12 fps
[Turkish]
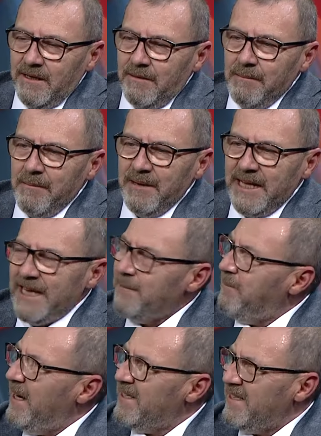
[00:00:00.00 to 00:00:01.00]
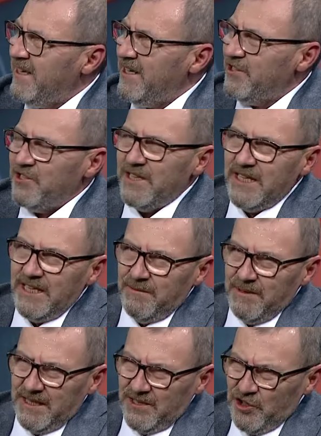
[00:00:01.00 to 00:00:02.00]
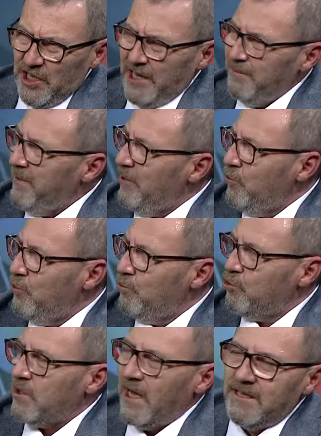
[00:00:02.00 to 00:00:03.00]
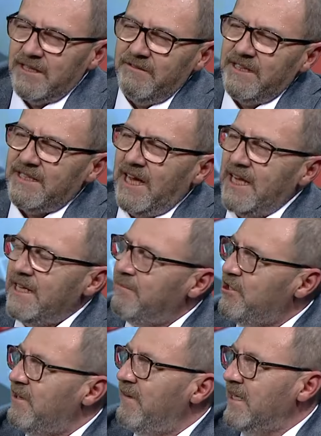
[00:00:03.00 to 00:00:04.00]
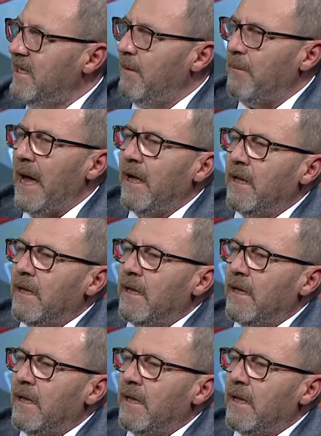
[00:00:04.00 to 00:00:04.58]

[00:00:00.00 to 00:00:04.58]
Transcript: memleket partisi aracına yine bir CHP grubu saldırdı vesaire diye bir şey vardı ama